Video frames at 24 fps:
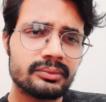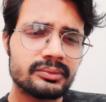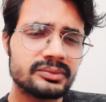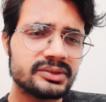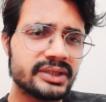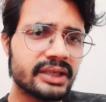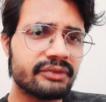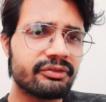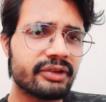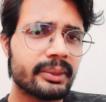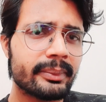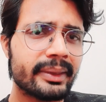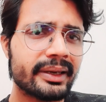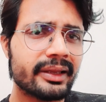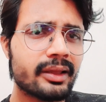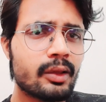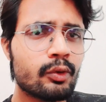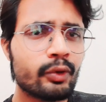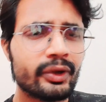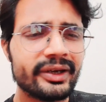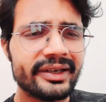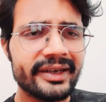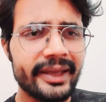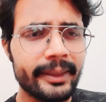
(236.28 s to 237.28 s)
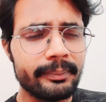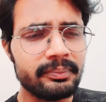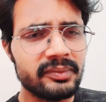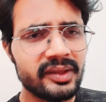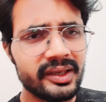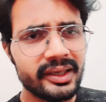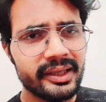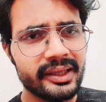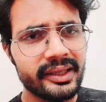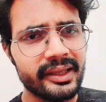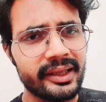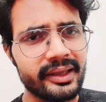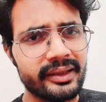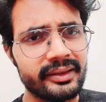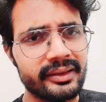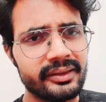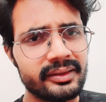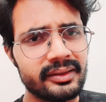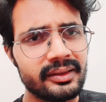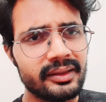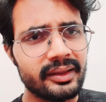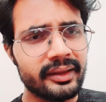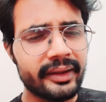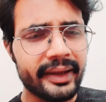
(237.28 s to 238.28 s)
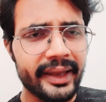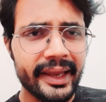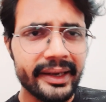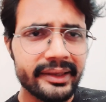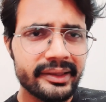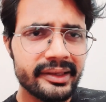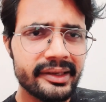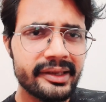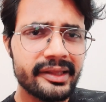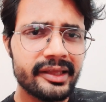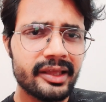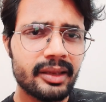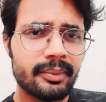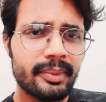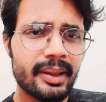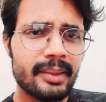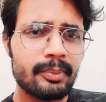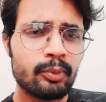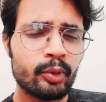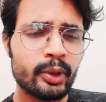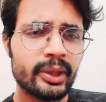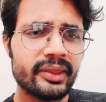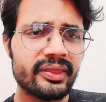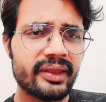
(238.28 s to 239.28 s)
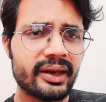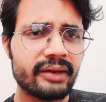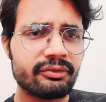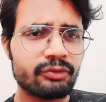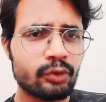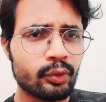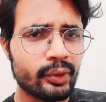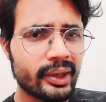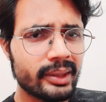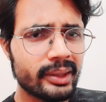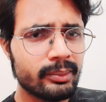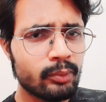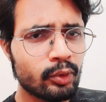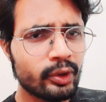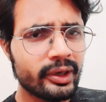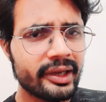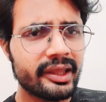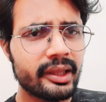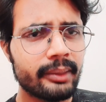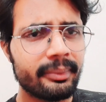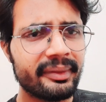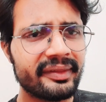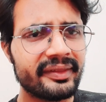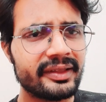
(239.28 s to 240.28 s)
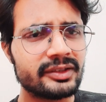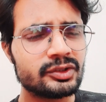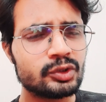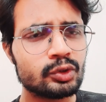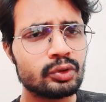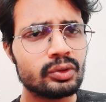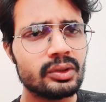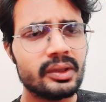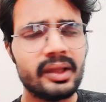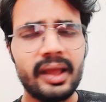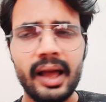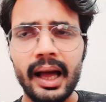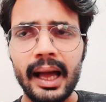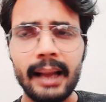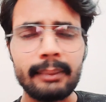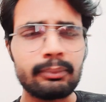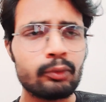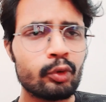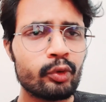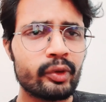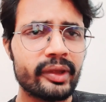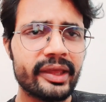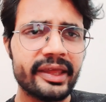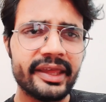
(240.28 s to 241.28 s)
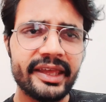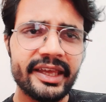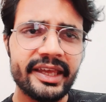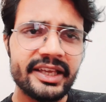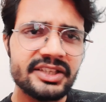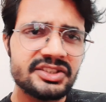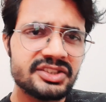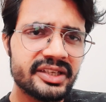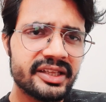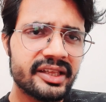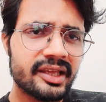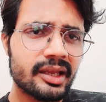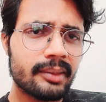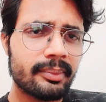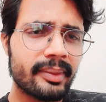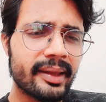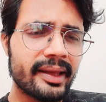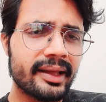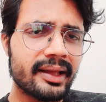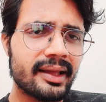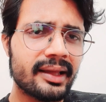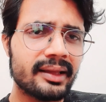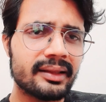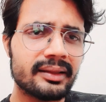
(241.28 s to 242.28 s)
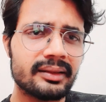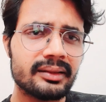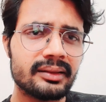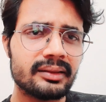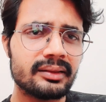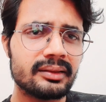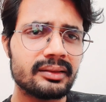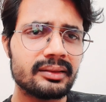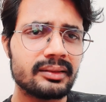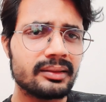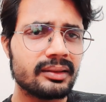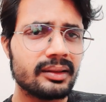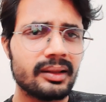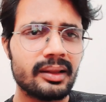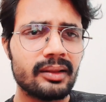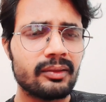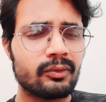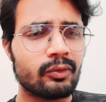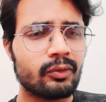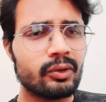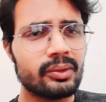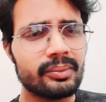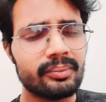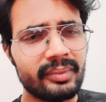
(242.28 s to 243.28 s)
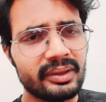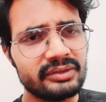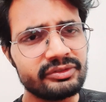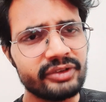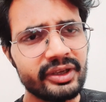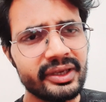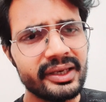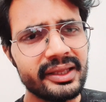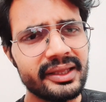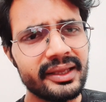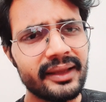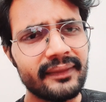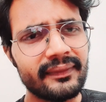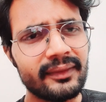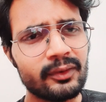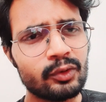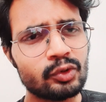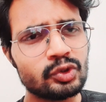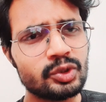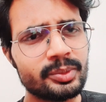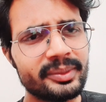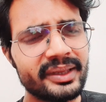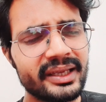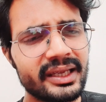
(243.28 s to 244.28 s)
जैसे कि मैंने कहा कोई डेप्थ ही नहीं है कनेक्ट ही नहीं कर पाया पूरी तरह फोकन बुक नहीं कर पाता शो आपको इंगेज नहीं कर पाएगा कोई मज़ा ही नहीं आता कुछ भी